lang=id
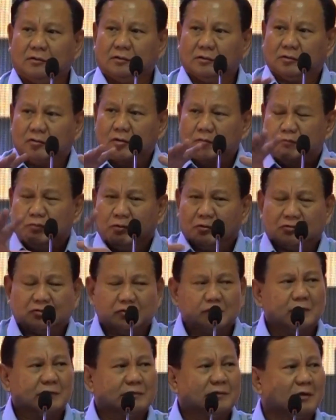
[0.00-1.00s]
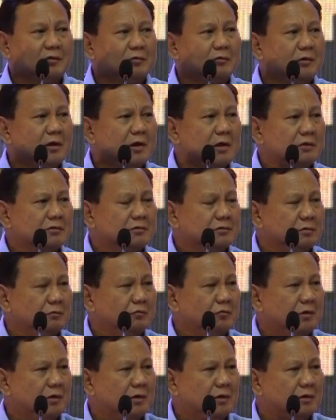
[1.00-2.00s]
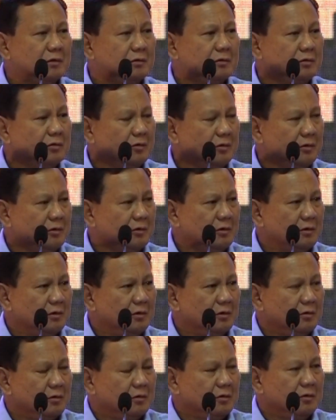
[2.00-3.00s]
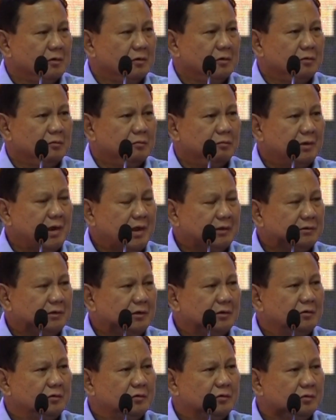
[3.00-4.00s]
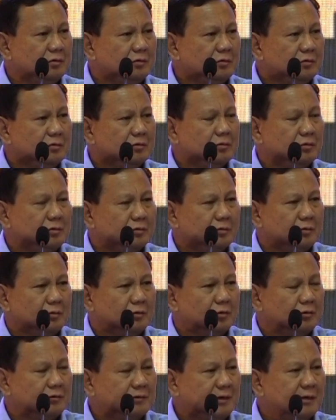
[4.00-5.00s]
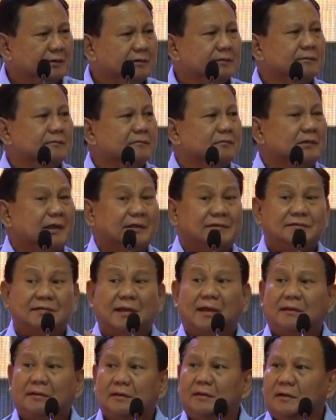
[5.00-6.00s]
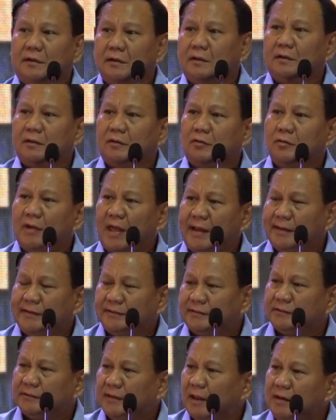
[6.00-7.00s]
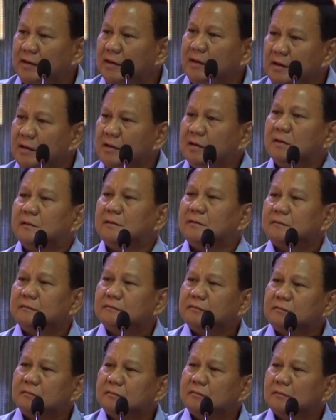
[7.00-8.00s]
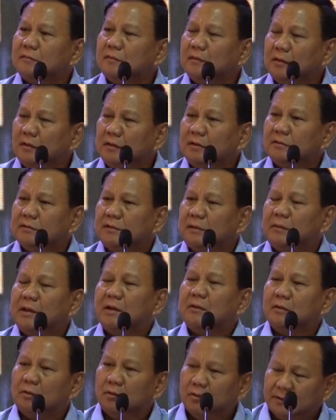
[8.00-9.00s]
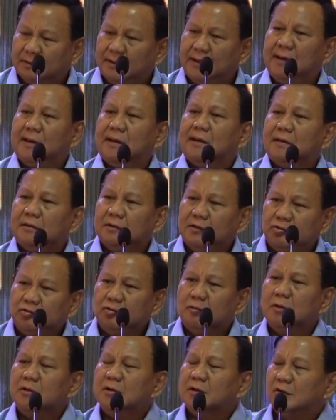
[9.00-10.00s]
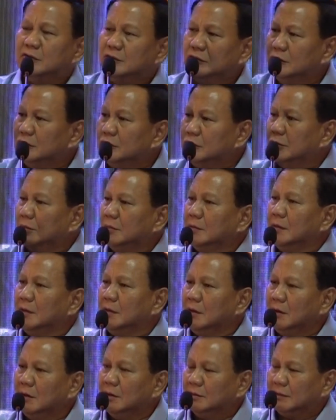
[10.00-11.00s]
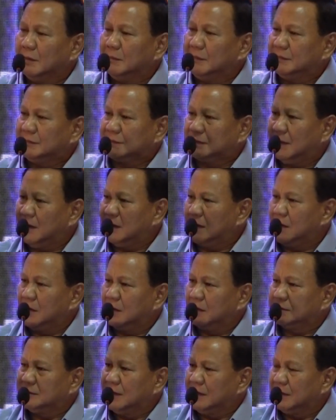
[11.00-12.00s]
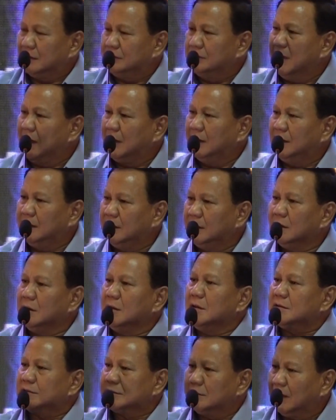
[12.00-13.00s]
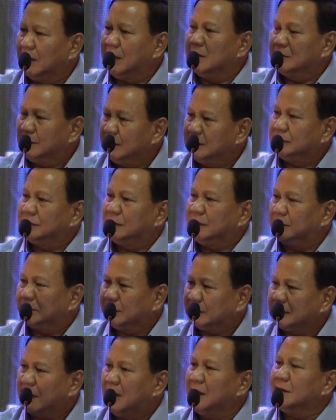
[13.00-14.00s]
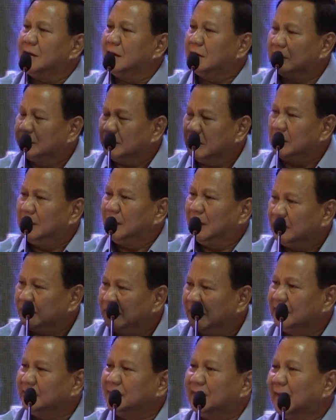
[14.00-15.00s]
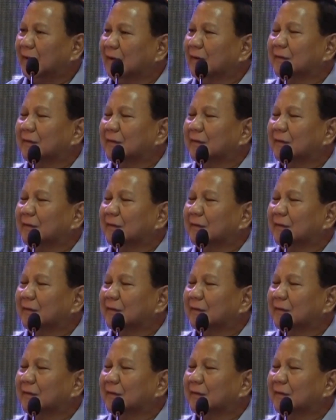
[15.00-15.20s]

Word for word: kumpul semua taruna semua pelatih guru dosen dan saya ulangi cerita ini saya bilang oke, okay, itu benar dulu. Tapi sekarang saya kembali sebagai Menteri Pertahanan Republik Indonesia.